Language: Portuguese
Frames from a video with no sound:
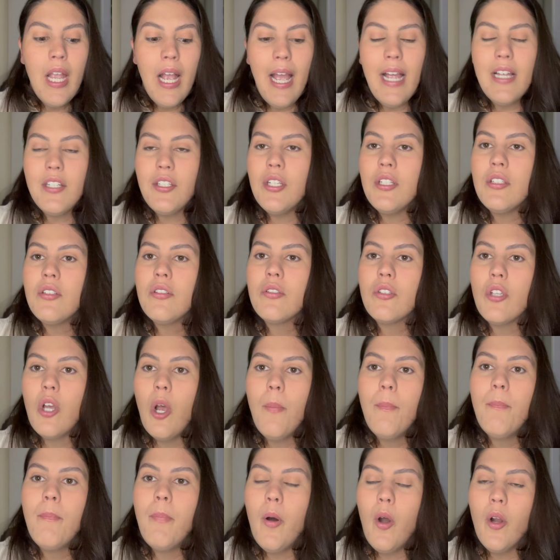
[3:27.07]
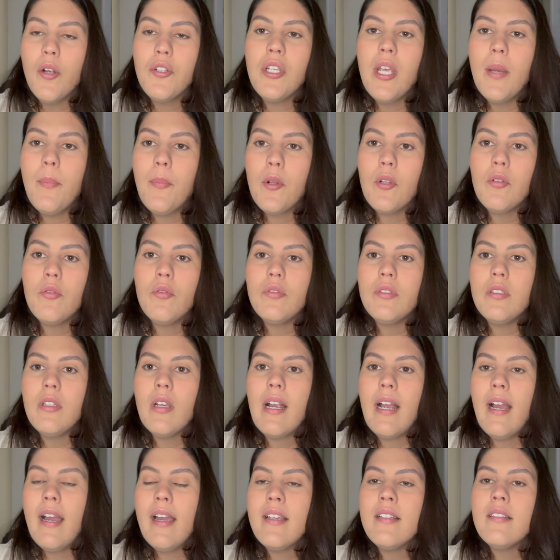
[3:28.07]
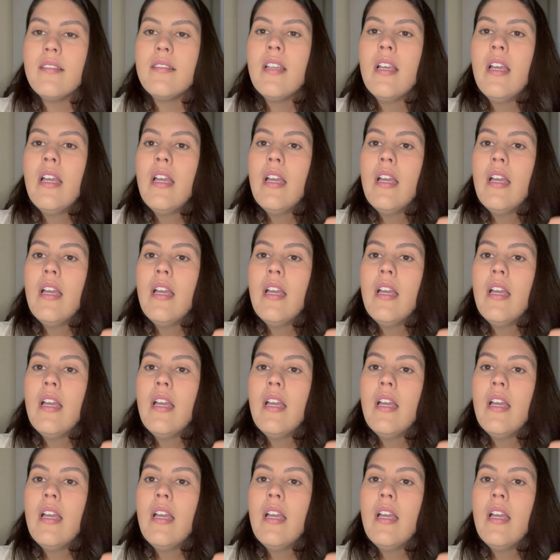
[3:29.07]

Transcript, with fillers: a gente só pode reproduzir cães